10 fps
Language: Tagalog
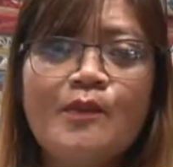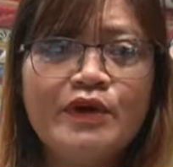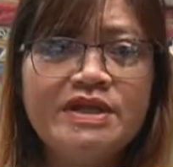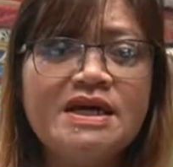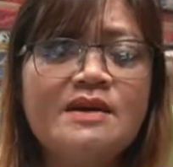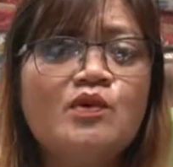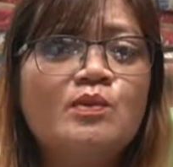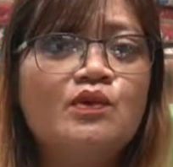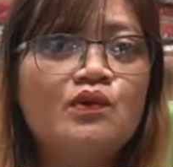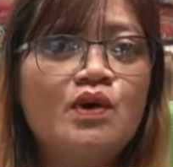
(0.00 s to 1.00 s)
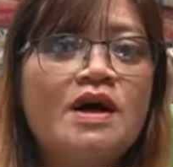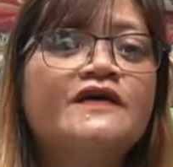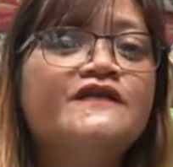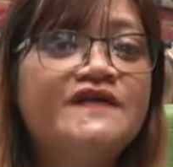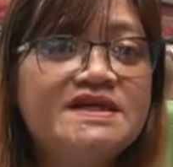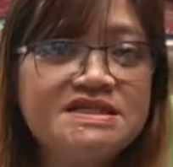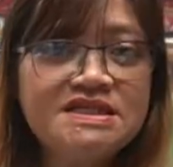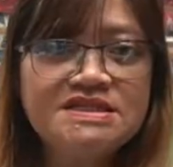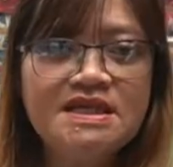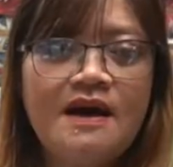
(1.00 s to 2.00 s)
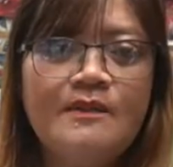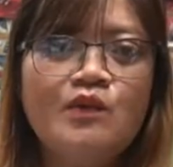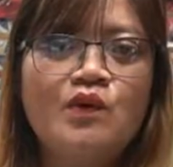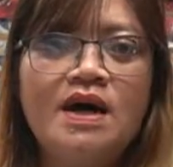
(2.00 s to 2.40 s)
pwede ra mo mo visit sa ang